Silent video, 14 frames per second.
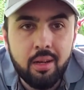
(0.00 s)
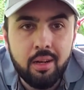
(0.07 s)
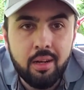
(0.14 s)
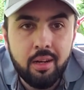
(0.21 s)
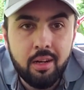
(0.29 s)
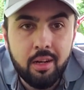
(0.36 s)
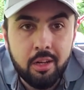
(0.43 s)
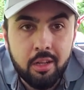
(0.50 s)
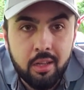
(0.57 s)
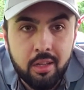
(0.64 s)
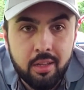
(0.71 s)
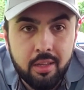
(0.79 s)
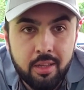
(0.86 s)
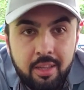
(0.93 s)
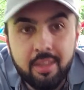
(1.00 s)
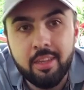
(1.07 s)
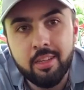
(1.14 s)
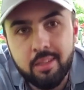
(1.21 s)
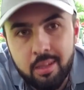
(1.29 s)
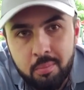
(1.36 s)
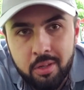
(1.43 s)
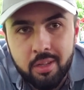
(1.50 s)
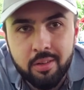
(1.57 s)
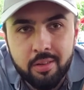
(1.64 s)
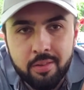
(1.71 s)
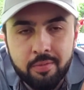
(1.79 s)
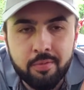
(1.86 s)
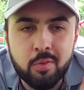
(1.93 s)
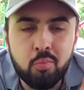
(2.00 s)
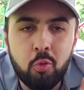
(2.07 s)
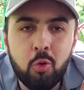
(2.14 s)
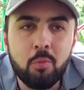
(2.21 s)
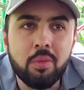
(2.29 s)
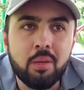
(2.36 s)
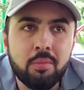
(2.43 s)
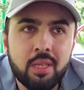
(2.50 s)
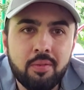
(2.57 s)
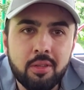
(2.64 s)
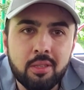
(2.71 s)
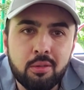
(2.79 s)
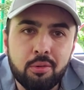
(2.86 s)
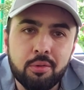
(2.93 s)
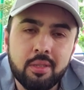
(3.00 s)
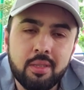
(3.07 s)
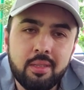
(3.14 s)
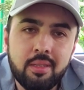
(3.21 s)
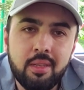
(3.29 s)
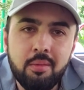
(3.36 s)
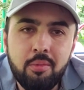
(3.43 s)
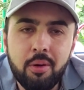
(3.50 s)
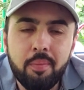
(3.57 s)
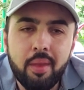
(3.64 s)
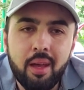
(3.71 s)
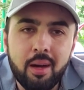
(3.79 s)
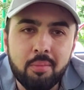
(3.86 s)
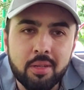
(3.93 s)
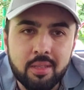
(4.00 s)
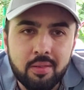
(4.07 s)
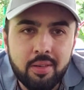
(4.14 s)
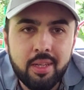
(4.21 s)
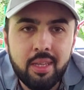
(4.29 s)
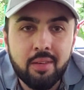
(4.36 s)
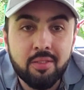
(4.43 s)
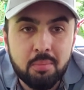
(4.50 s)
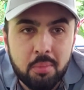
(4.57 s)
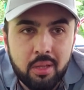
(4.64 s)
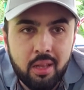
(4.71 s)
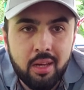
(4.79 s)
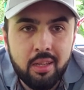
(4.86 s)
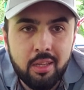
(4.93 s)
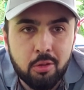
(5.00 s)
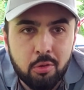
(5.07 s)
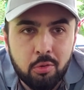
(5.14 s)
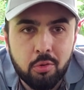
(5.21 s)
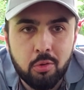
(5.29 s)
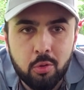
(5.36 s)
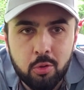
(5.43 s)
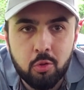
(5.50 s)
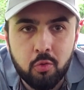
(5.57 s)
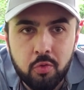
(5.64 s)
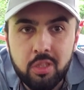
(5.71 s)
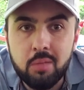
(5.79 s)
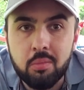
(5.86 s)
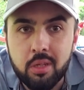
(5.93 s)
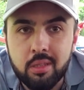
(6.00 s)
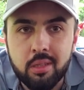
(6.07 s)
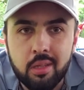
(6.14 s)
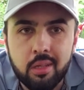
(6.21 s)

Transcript: А, и если мы вспомним советскую систему образования, воспитания, то тоже увидим,